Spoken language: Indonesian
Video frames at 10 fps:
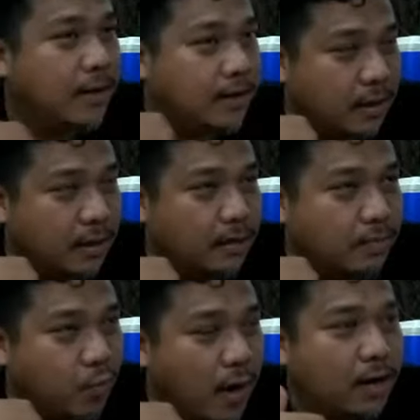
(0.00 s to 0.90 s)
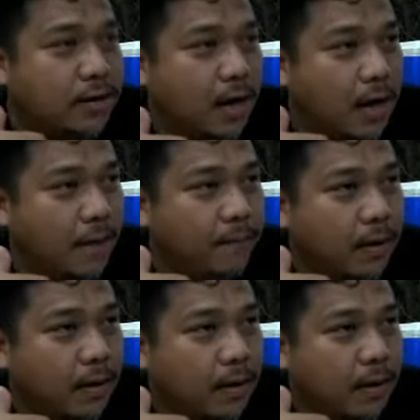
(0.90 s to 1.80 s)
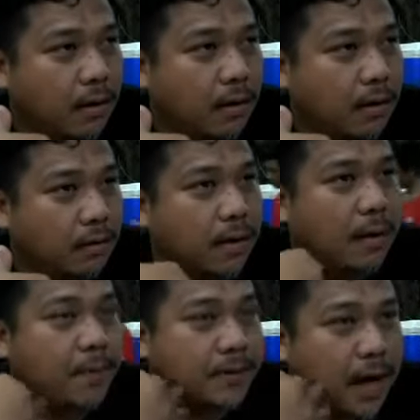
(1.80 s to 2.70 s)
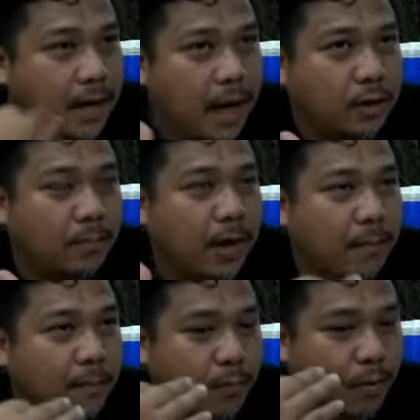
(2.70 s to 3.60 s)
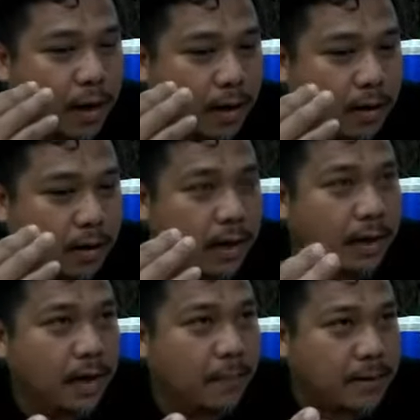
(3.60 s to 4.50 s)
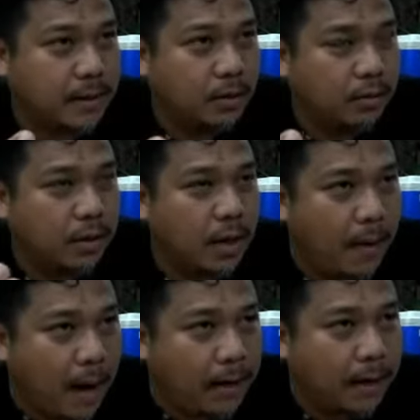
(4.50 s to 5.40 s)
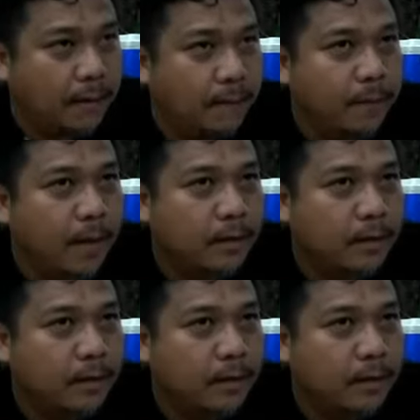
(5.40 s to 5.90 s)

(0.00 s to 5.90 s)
Bukannya saya bukannya saya e, tidak percaya atau bilang produk ikan-ikan di pasar itu tidak baik,